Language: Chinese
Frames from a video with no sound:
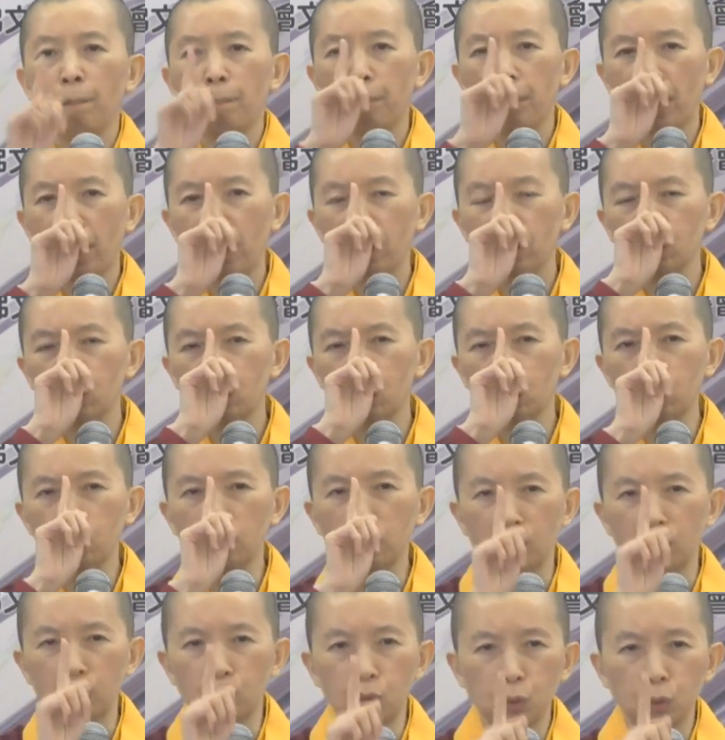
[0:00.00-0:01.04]
帮助
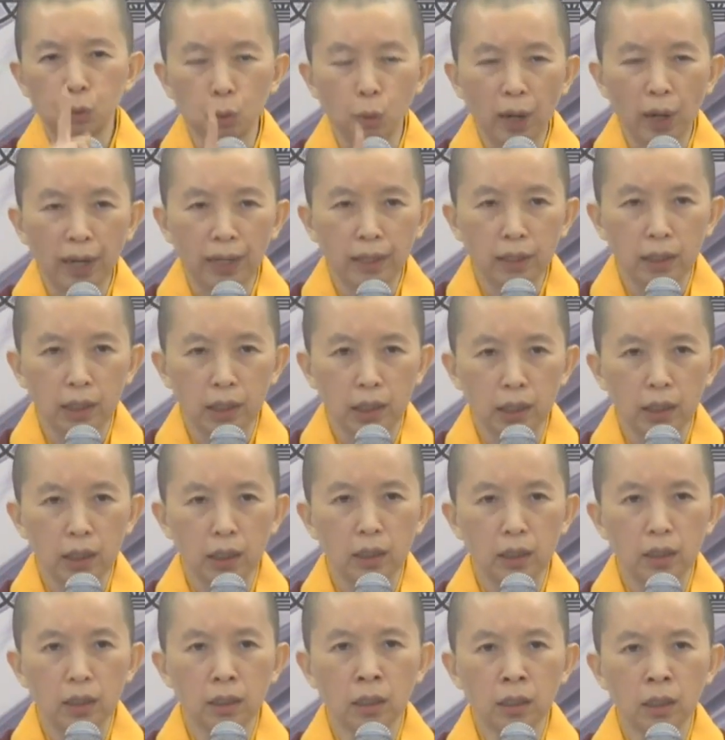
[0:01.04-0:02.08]
你专
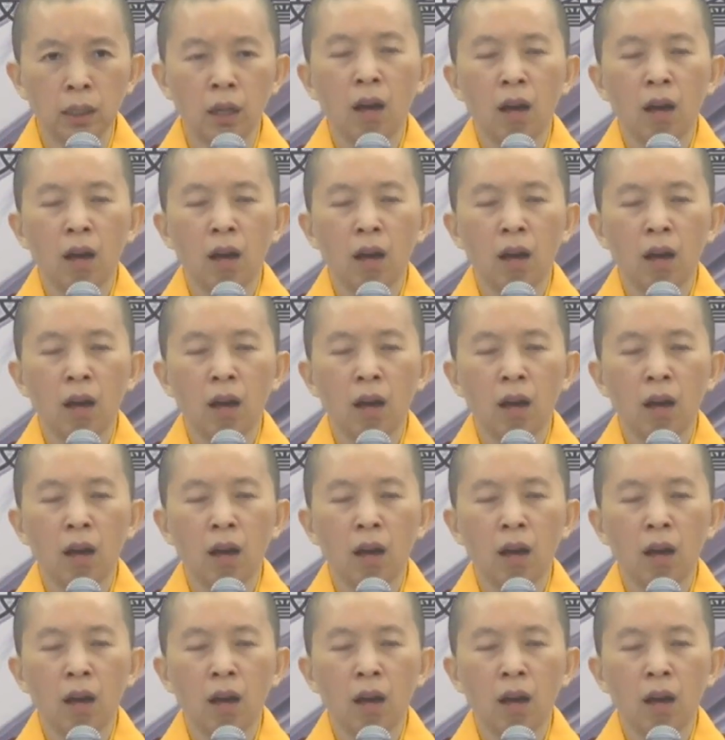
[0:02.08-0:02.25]
一，